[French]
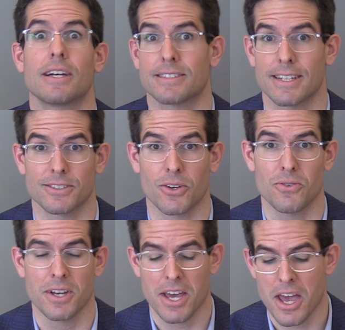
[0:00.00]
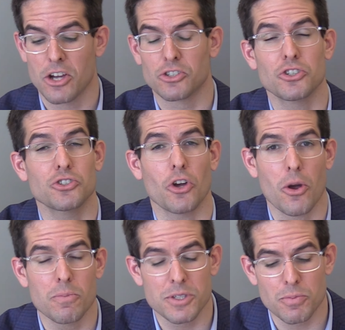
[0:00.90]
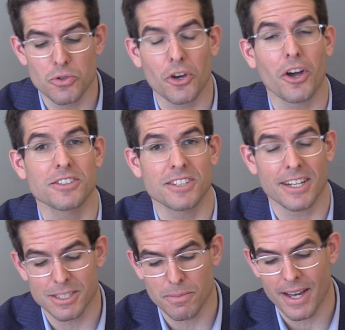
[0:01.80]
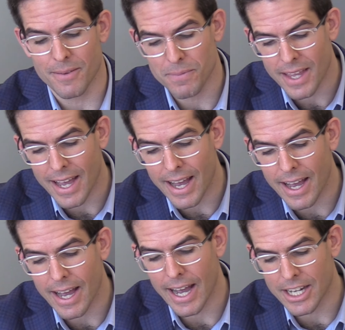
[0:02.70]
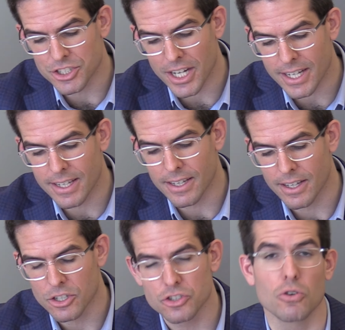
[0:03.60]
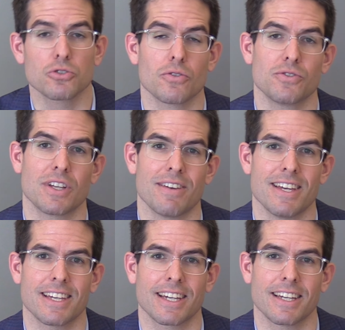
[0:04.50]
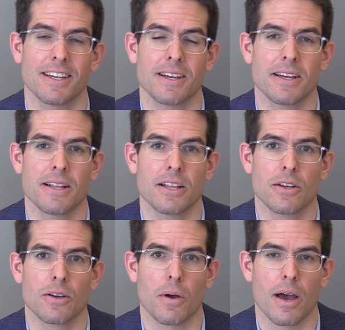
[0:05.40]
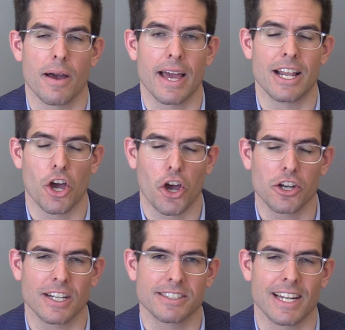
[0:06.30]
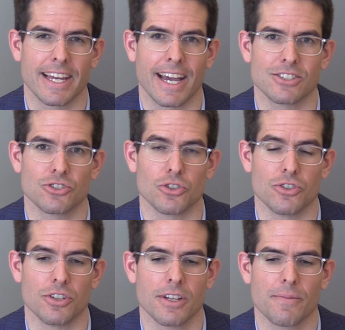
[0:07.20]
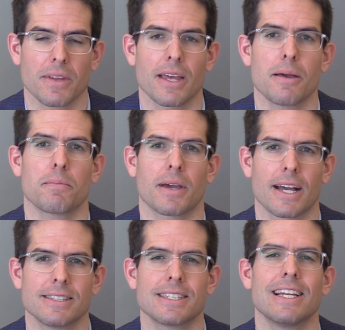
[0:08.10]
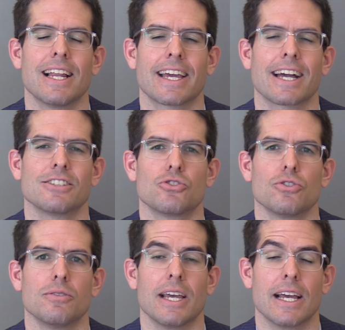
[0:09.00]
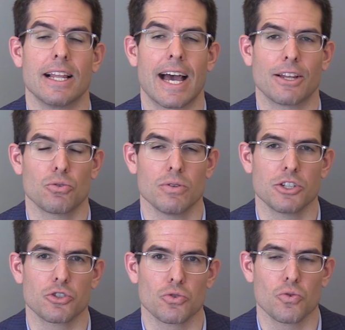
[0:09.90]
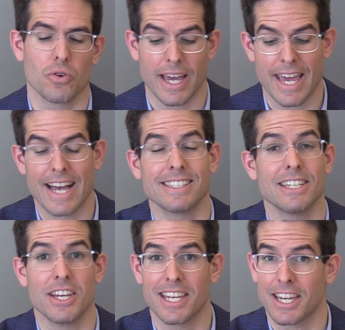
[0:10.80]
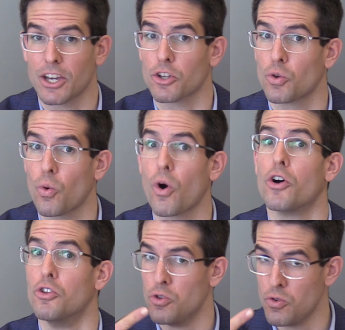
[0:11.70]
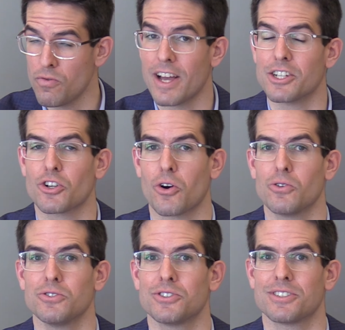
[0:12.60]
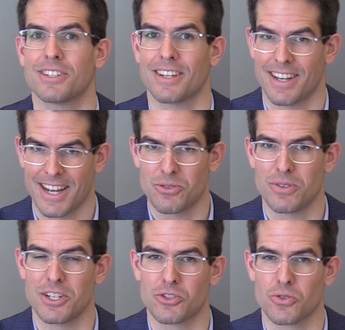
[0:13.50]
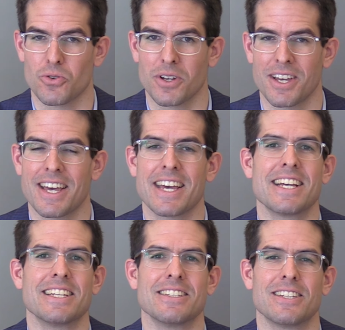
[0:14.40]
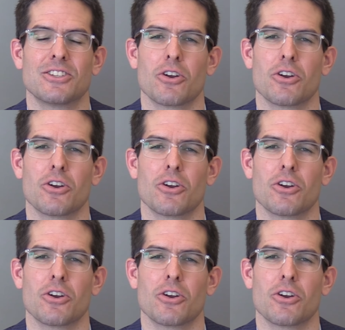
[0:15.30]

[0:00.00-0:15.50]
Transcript: sensation, juste un petit peu de ressentiment à chaque chose que vous avez écrite et de ressentir la gratitude. Pratiquer la gratitude à tous les jours et essayer d'écrire trois nouvelles choses à tous les jours. C'est